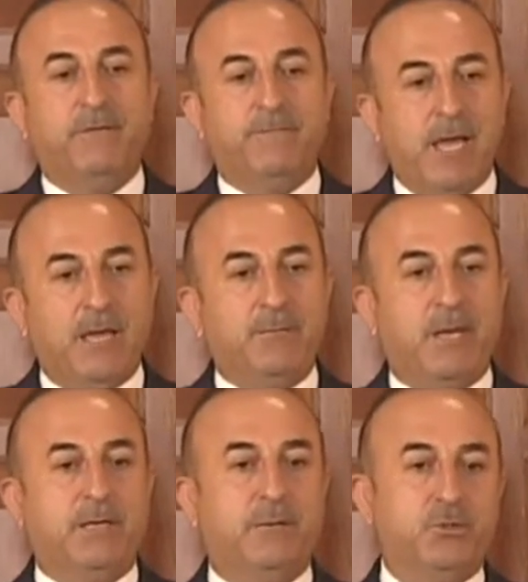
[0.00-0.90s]

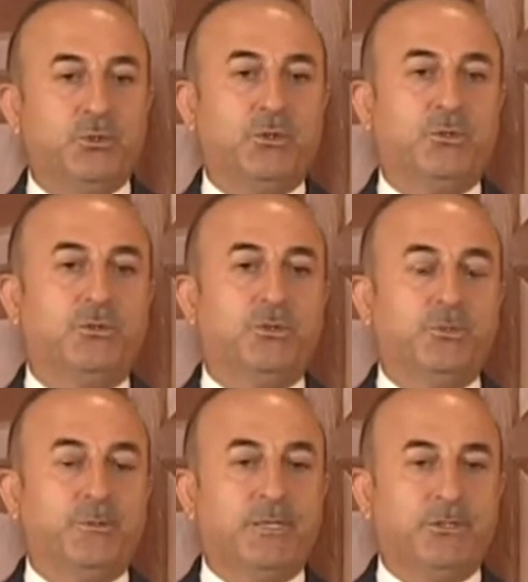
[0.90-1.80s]
Myanmar'da bu sorunu
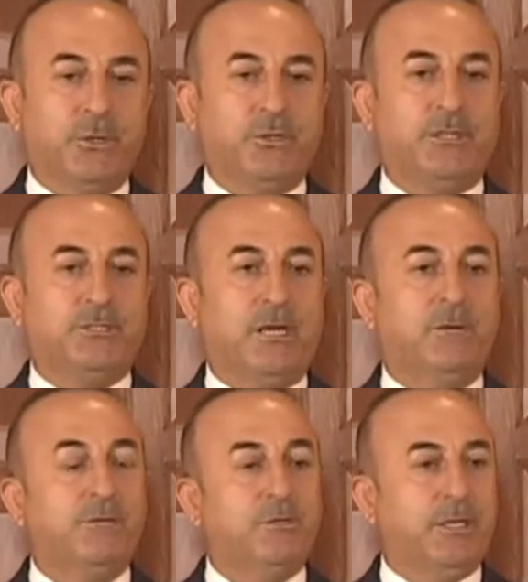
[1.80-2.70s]
çözmek istiyorsa
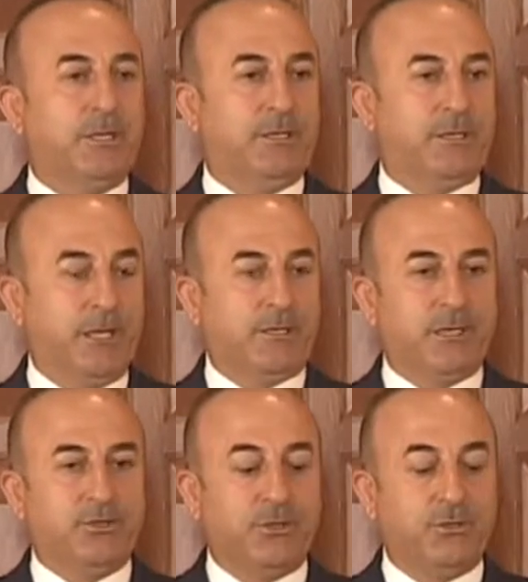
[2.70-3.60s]
samimi bir şekilde
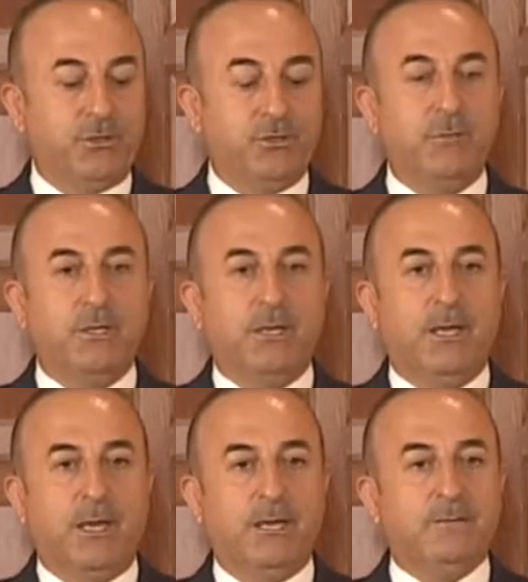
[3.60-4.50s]
tekrar söylüyorum
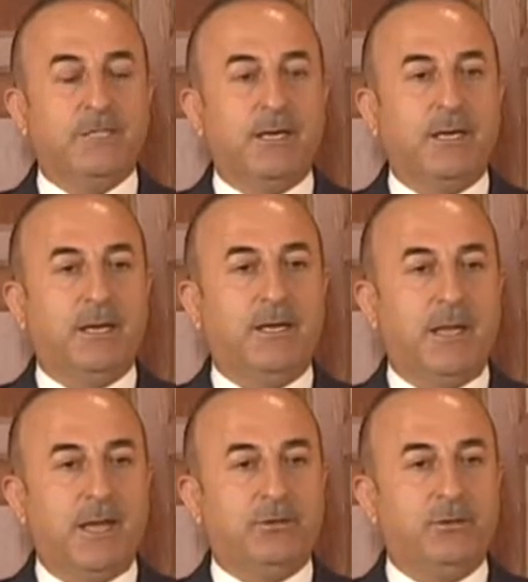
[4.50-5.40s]
elimizden gelen
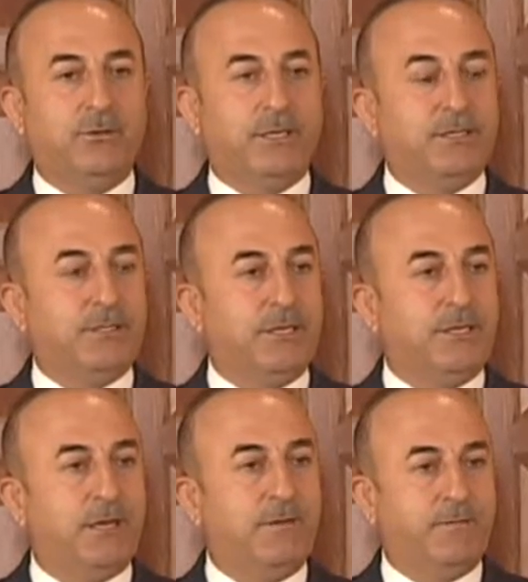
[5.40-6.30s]
her türlü
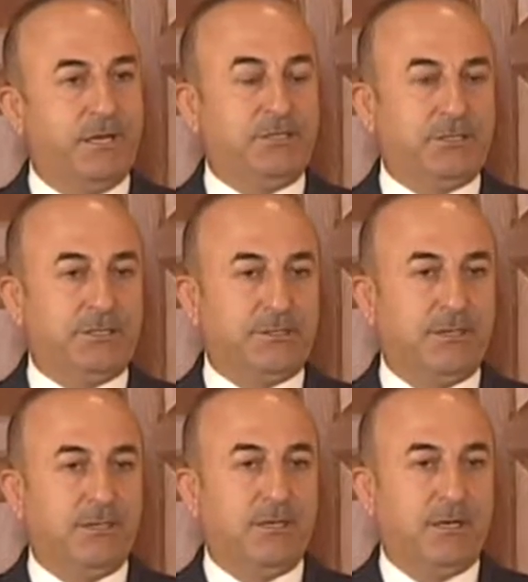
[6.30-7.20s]
desteği de vereceğiz.
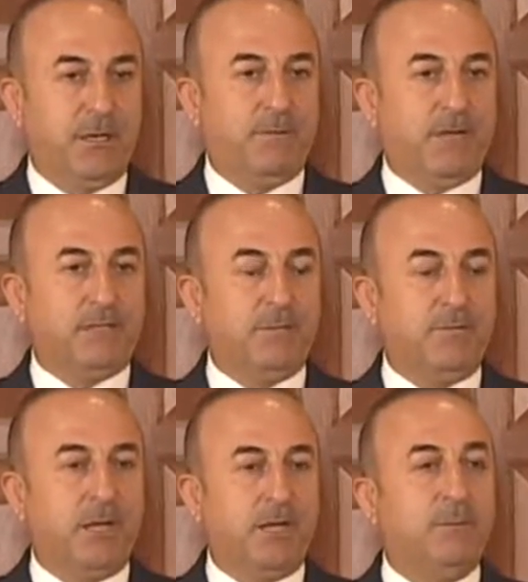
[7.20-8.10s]
Ama artık
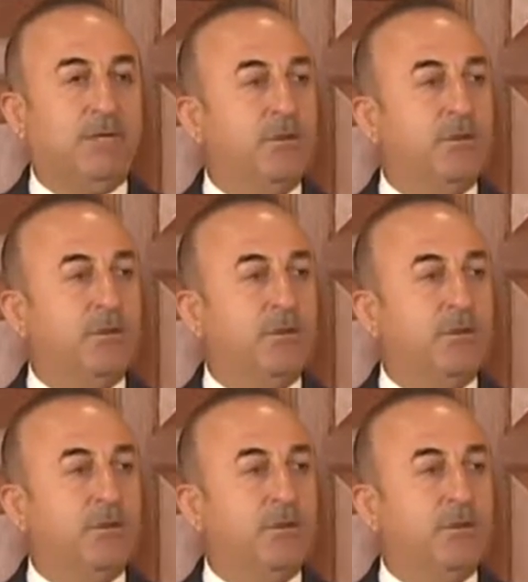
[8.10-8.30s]
Myanmar